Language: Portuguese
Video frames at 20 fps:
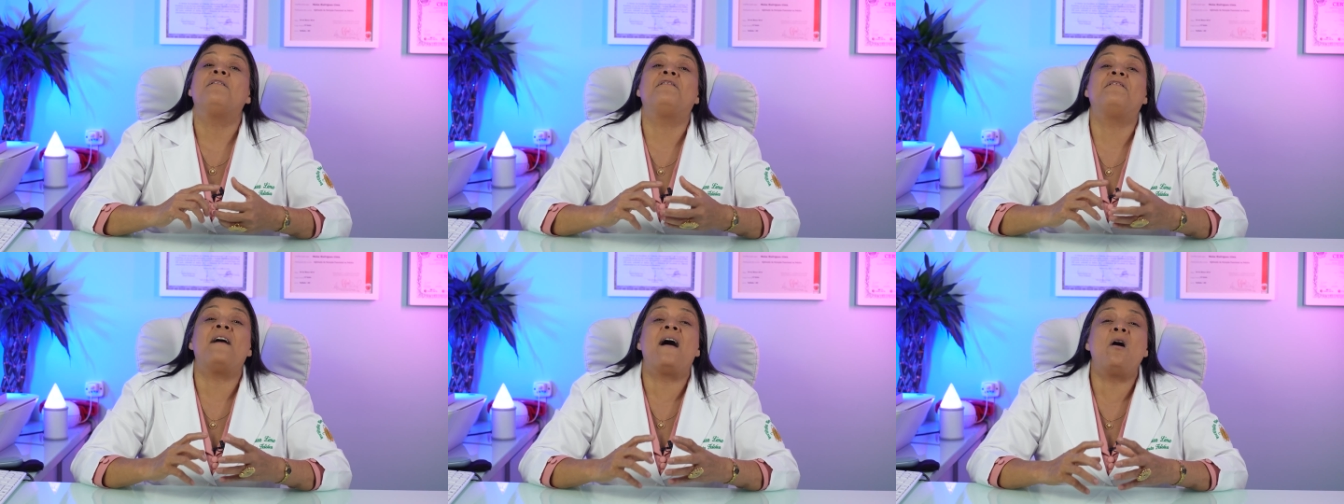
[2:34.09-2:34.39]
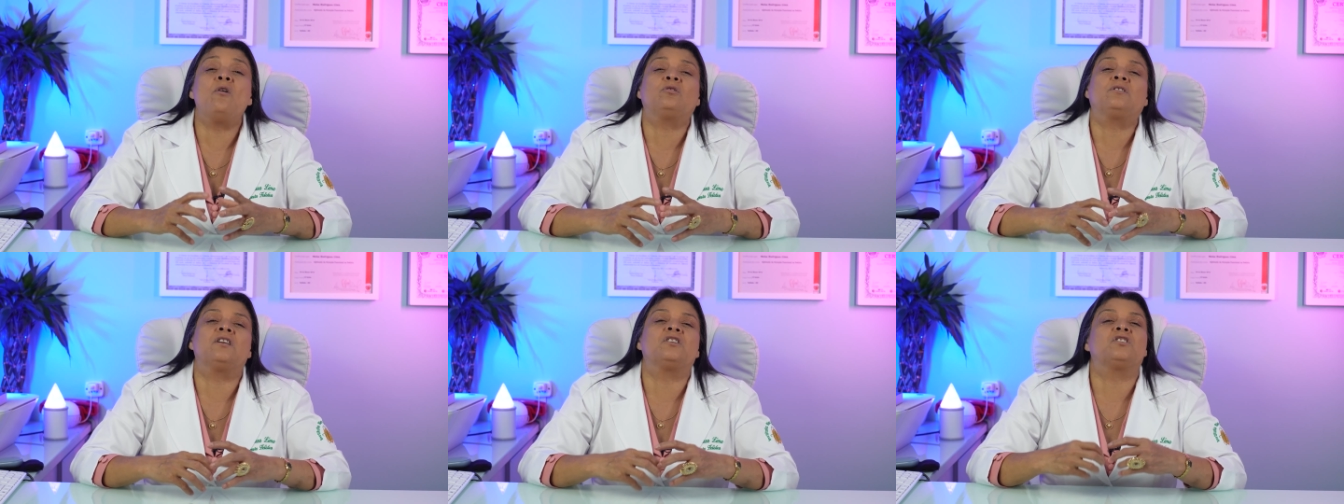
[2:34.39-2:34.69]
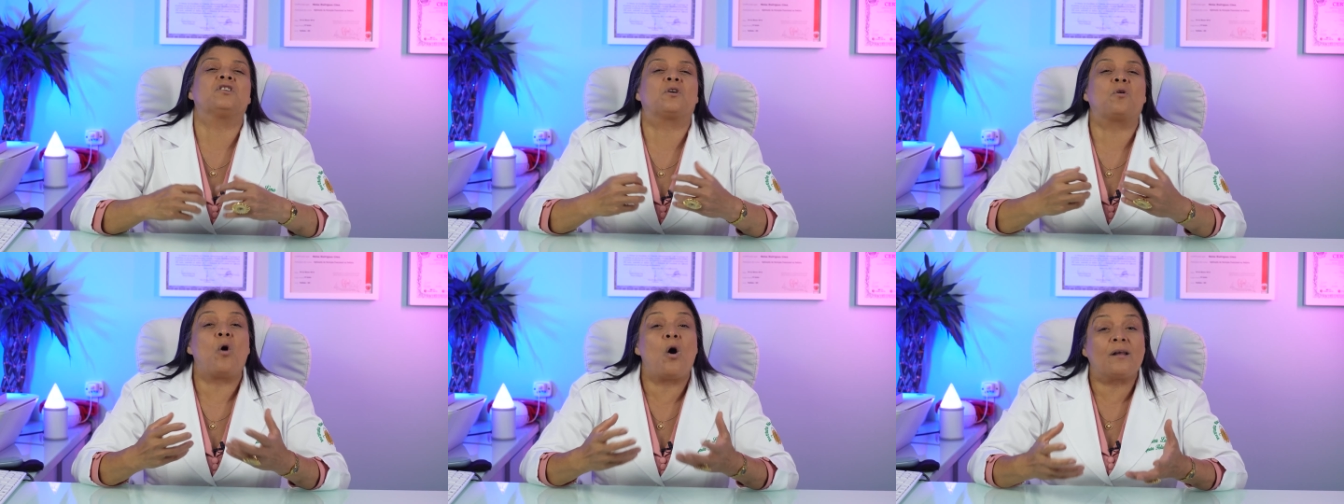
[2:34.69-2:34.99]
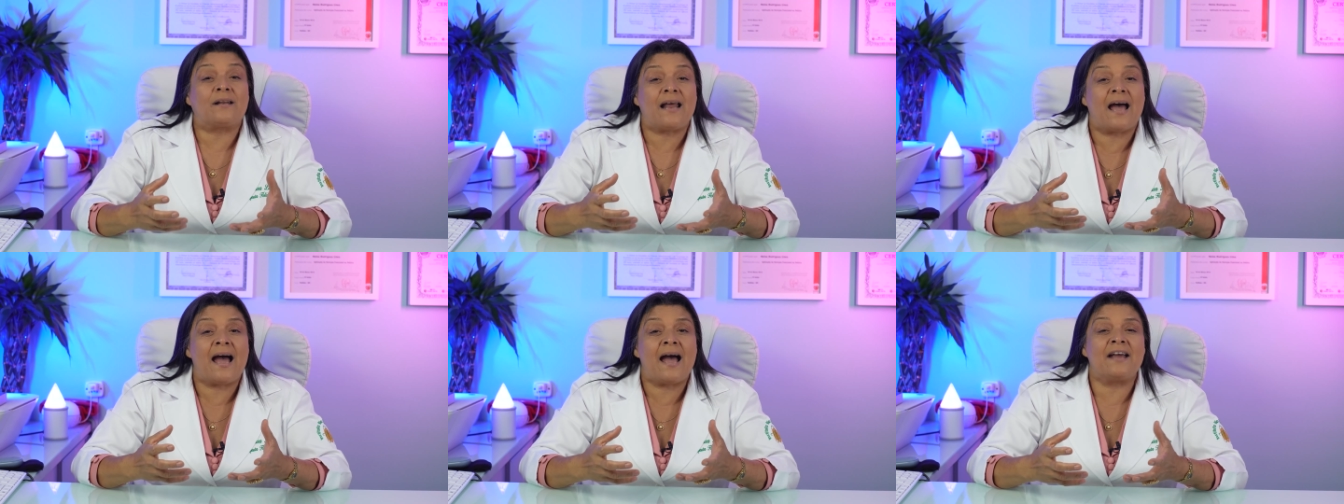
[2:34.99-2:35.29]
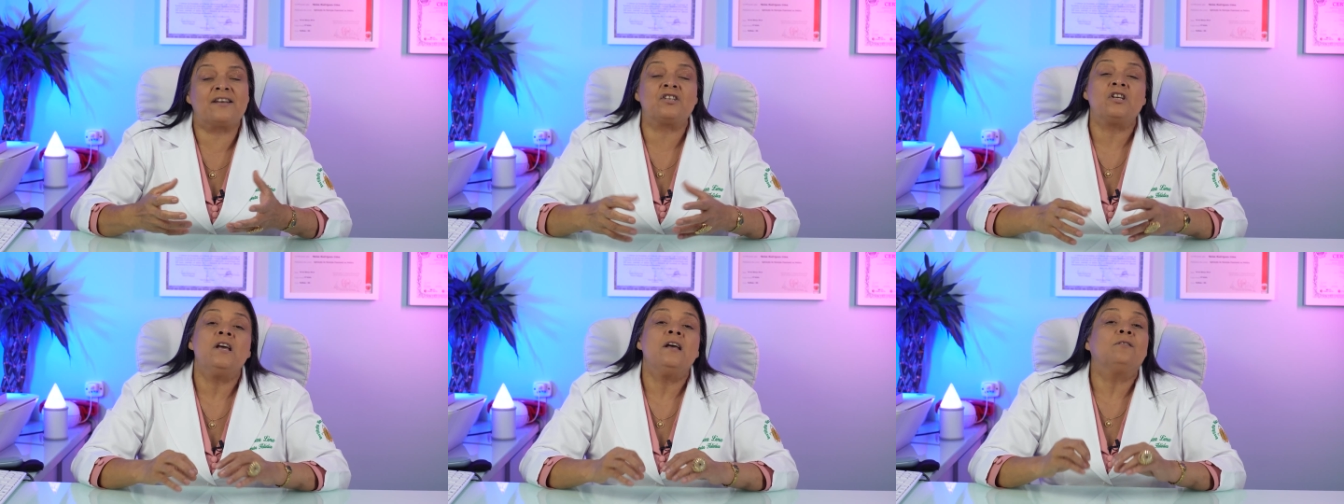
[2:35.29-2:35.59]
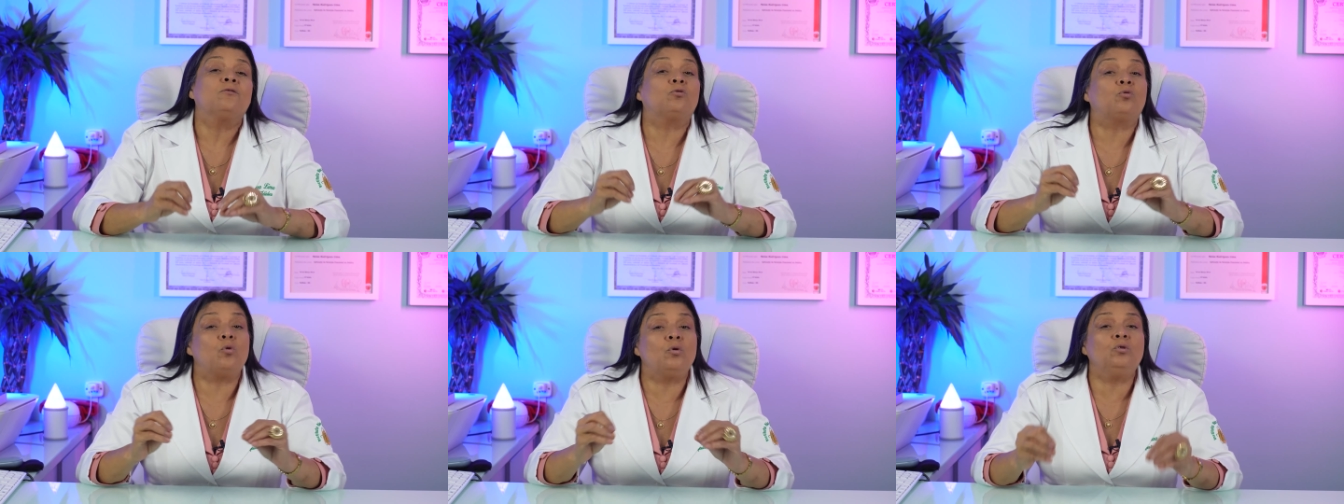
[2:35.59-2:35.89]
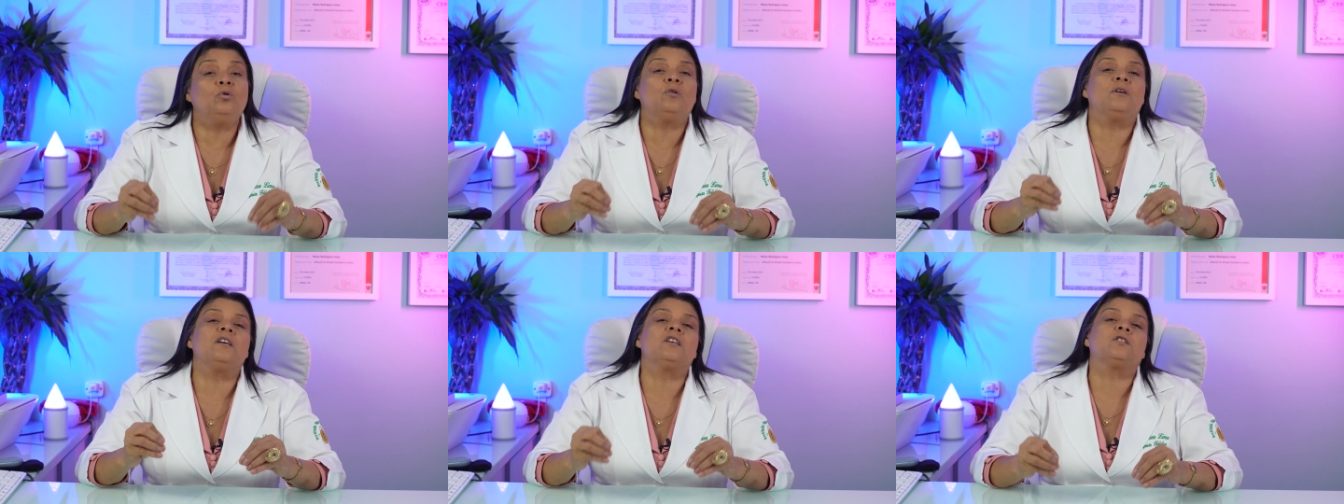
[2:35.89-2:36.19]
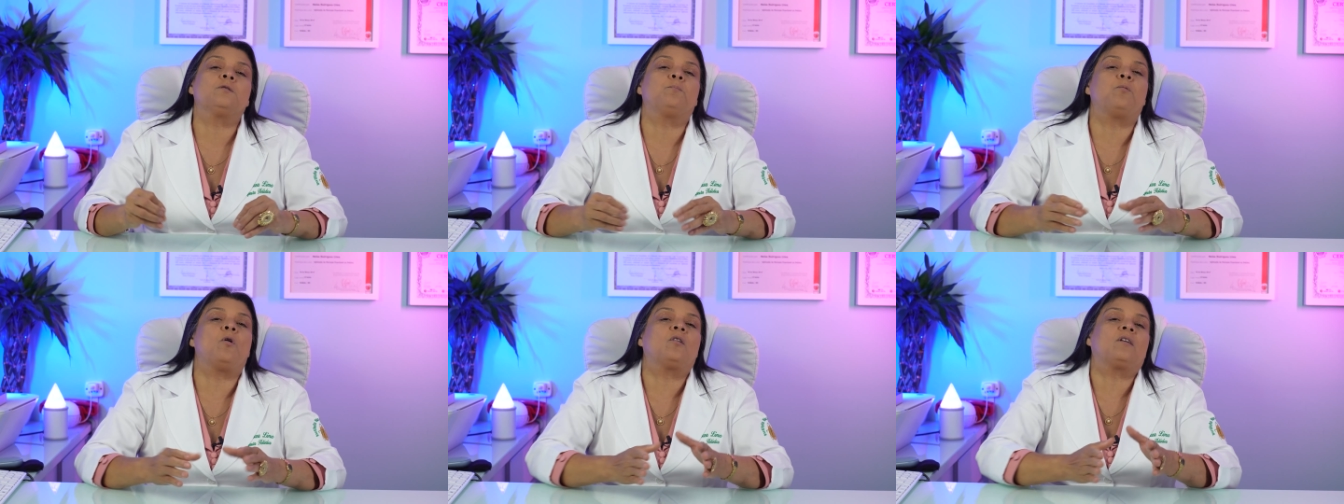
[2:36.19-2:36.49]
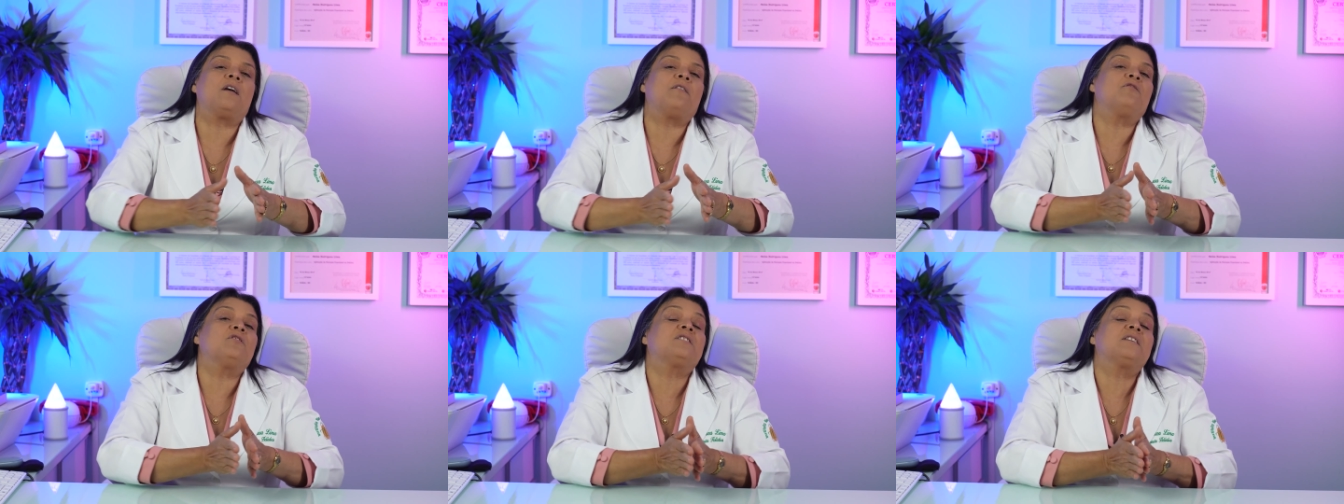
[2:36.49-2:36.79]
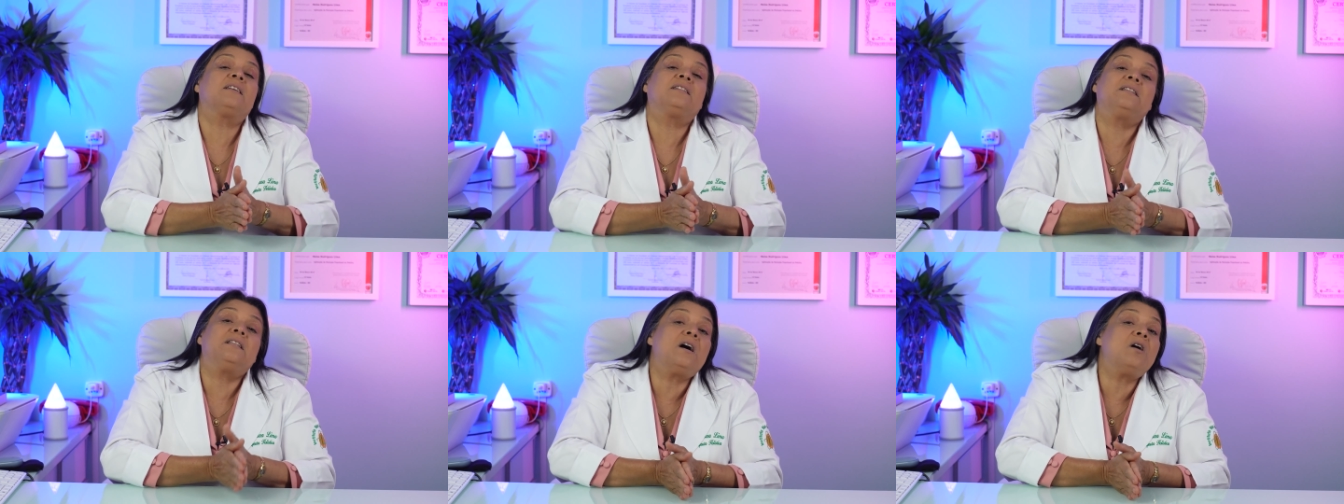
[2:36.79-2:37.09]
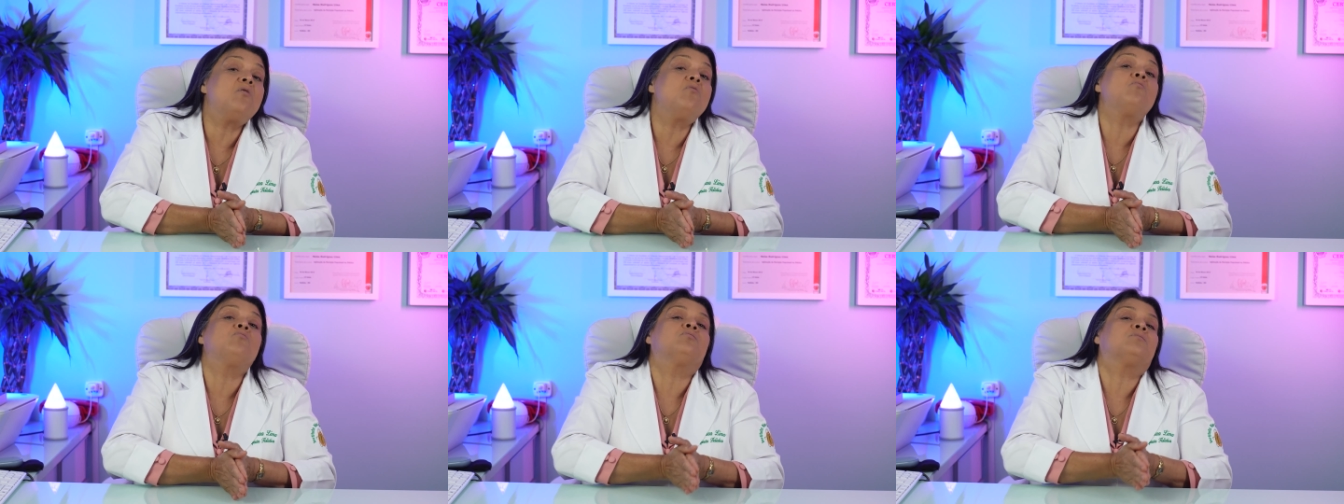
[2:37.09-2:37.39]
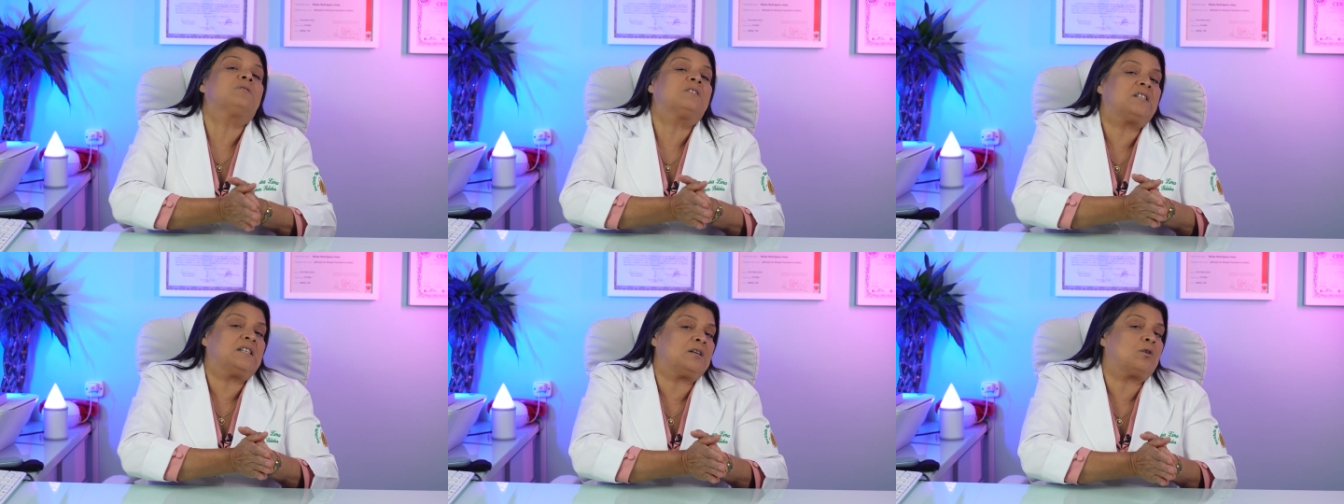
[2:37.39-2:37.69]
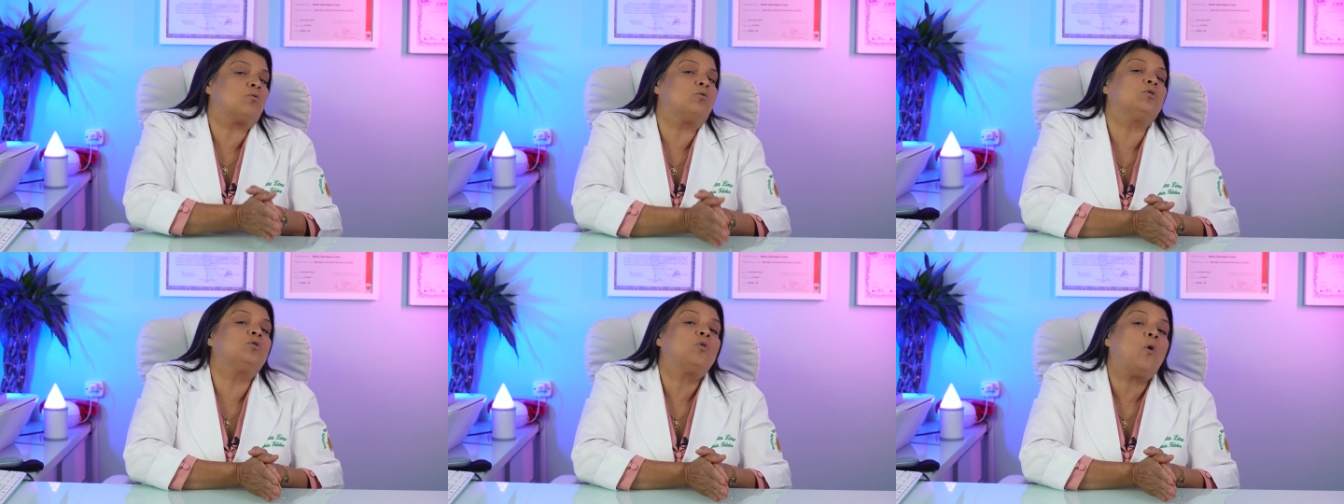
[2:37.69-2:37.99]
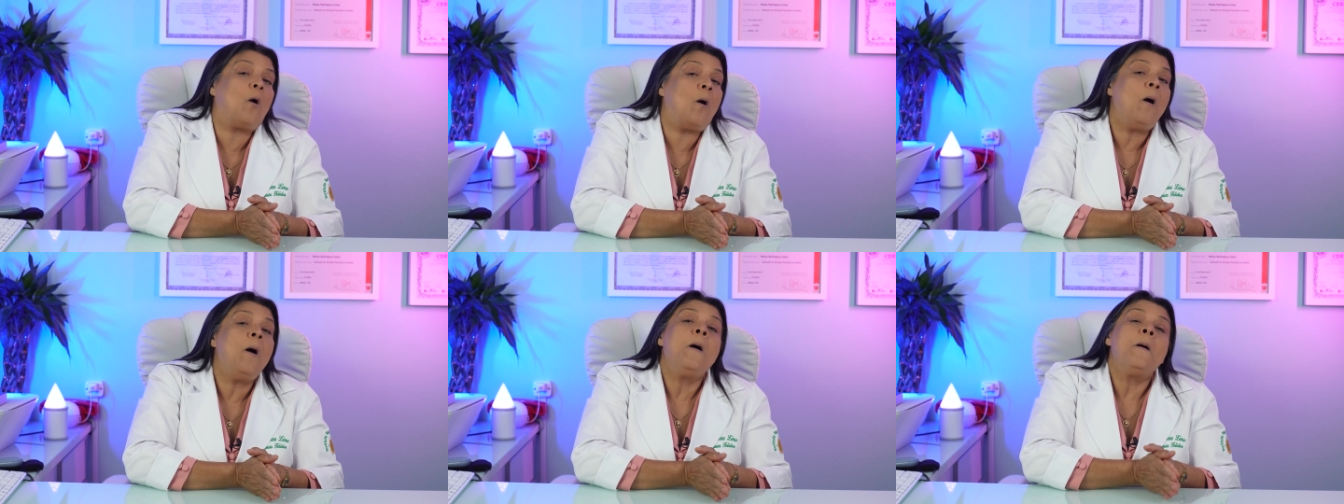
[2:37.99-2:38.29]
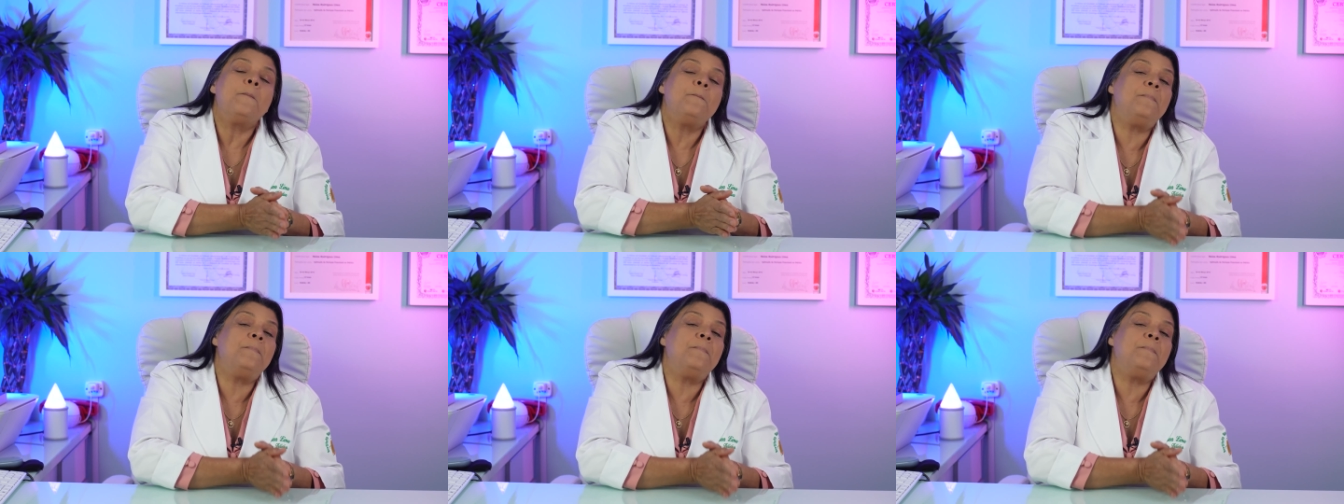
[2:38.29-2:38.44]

falta de coragem, tudo isso porque você não se cuidou